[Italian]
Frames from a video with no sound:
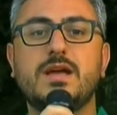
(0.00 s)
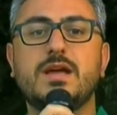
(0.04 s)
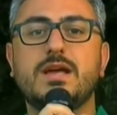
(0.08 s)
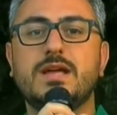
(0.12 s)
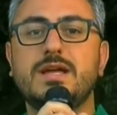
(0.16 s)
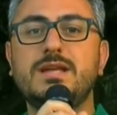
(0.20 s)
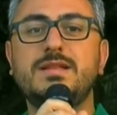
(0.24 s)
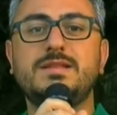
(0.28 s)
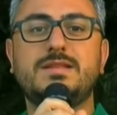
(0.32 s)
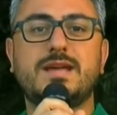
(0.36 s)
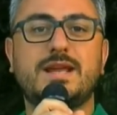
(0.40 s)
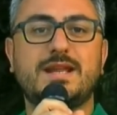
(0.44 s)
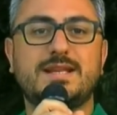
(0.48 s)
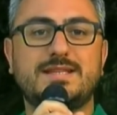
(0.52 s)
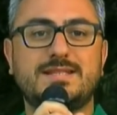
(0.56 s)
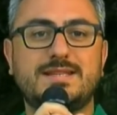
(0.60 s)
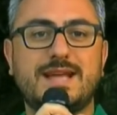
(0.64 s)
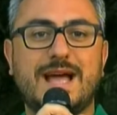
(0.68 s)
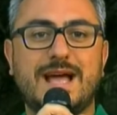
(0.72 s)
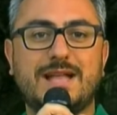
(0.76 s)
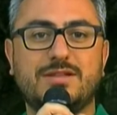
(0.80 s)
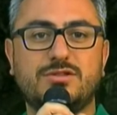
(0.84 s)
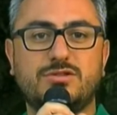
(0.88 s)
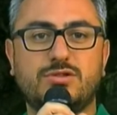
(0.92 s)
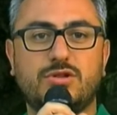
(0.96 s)

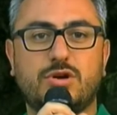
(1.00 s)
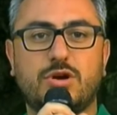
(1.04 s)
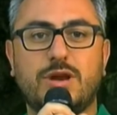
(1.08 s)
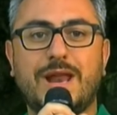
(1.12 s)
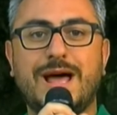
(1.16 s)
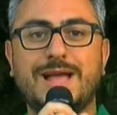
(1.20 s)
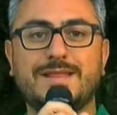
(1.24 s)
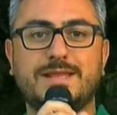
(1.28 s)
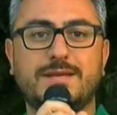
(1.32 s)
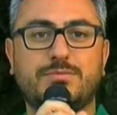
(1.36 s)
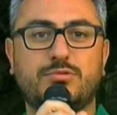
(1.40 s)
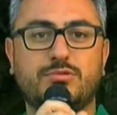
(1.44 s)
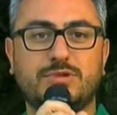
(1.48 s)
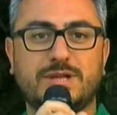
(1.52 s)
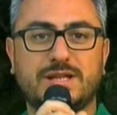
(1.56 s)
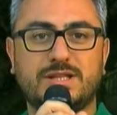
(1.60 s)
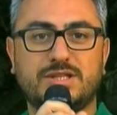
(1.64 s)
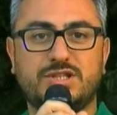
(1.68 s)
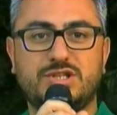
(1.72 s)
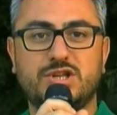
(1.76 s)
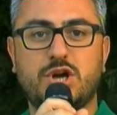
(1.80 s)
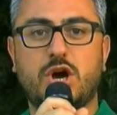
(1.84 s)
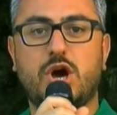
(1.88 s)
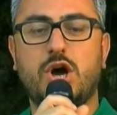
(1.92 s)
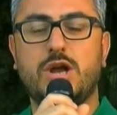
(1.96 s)
interessando la
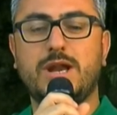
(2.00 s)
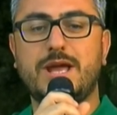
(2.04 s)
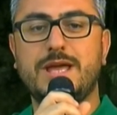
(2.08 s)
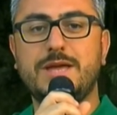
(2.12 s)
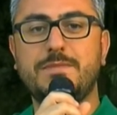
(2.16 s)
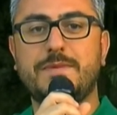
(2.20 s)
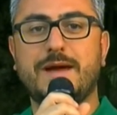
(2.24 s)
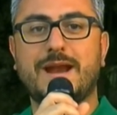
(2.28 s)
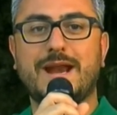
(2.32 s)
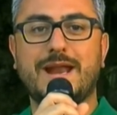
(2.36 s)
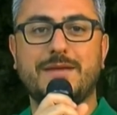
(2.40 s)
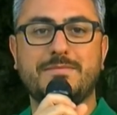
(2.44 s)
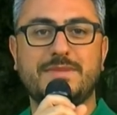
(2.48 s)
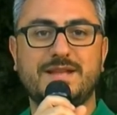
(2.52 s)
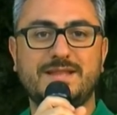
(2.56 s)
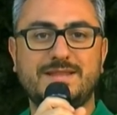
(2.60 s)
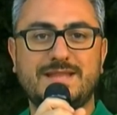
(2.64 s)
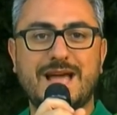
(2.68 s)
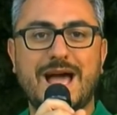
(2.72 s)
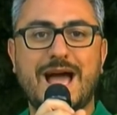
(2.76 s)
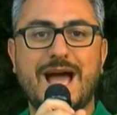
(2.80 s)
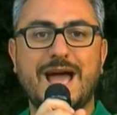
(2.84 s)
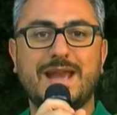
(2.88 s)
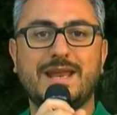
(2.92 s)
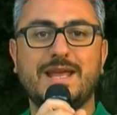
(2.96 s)
deputazione, i
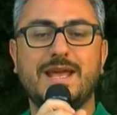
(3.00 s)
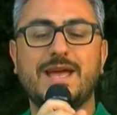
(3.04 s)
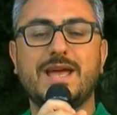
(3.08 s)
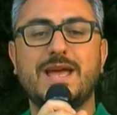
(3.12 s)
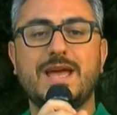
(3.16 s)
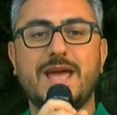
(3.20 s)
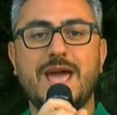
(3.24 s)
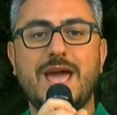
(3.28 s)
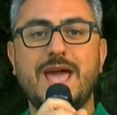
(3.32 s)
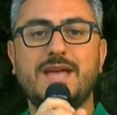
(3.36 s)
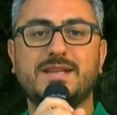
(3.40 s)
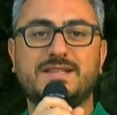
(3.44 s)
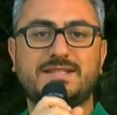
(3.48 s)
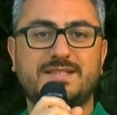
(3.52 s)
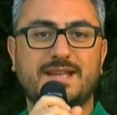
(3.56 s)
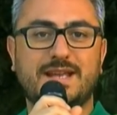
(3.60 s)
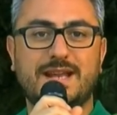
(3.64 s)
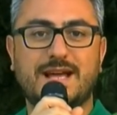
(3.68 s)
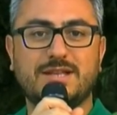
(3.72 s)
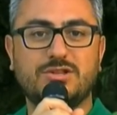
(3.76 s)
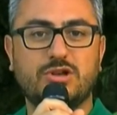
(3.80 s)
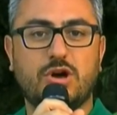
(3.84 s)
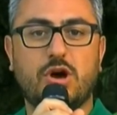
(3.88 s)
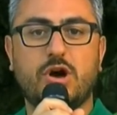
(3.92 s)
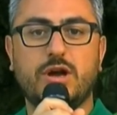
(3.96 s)
parlamentari e i
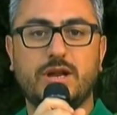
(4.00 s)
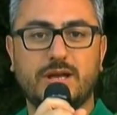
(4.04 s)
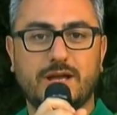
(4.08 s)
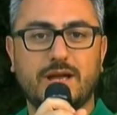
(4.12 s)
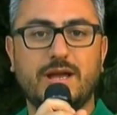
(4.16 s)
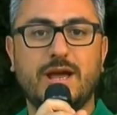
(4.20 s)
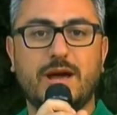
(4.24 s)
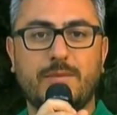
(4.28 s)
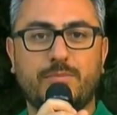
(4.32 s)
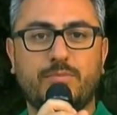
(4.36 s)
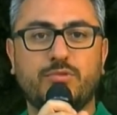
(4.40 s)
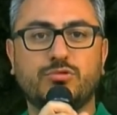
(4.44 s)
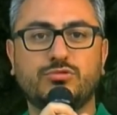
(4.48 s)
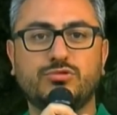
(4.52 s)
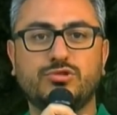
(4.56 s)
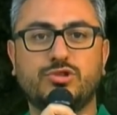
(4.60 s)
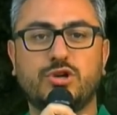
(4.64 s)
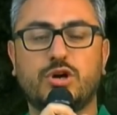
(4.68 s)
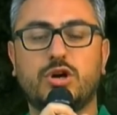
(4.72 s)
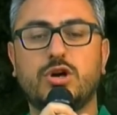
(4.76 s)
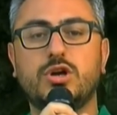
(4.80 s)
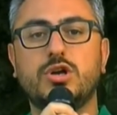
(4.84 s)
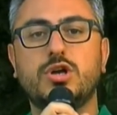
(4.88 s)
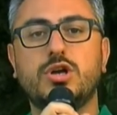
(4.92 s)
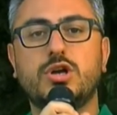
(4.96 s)
senatori che
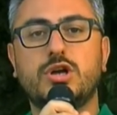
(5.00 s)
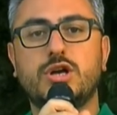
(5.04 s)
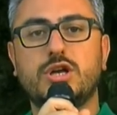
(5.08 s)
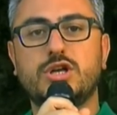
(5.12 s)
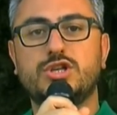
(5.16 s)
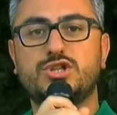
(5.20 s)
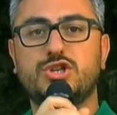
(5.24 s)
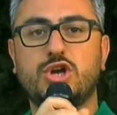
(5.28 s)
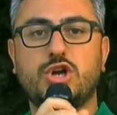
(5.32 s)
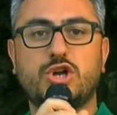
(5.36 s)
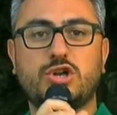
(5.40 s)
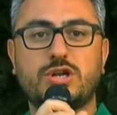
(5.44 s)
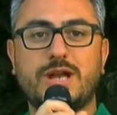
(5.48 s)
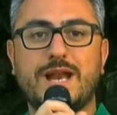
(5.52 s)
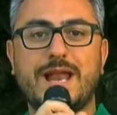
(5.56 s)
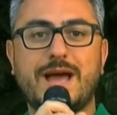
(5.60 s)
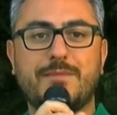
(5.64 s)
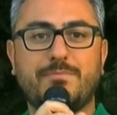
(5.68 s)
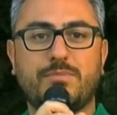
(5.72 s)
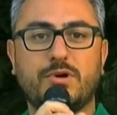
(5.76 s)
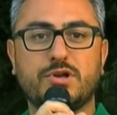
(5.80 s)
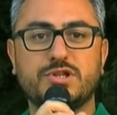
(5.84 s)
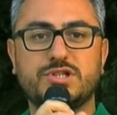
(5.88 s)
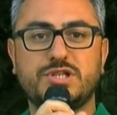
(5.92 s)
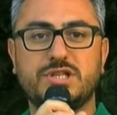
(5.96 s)
appunto eh, sono nelle
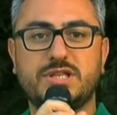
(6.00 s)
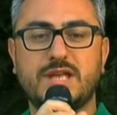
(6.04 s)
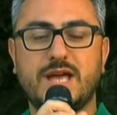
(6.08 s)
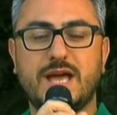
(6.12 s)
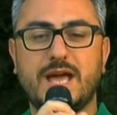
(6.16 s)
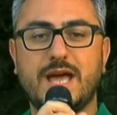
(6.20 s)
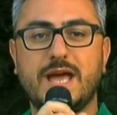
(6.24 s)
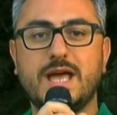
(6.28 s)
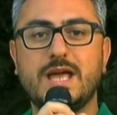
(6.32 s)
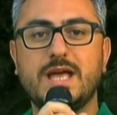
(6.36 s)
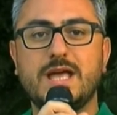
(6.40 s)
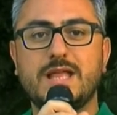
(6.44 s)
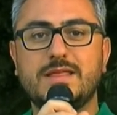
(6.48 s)
apposite,